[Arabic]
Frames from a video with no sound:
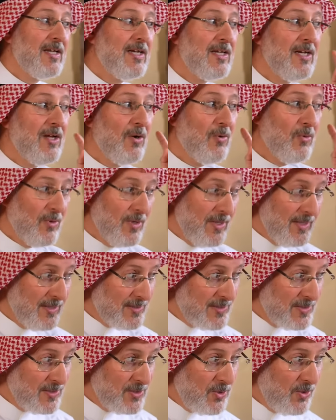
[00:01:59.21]
لو
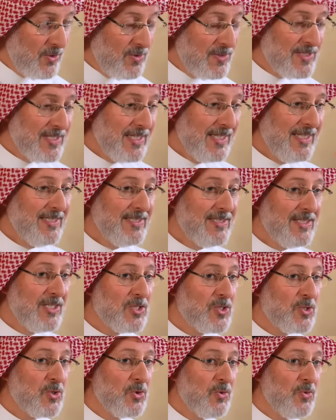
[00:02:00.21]
الزوج عنده
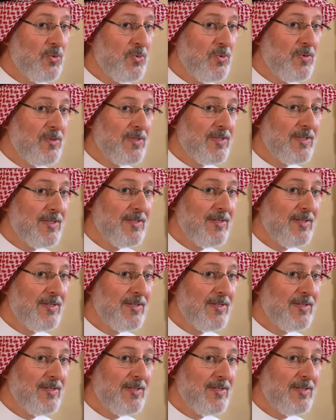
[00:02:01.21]
شعور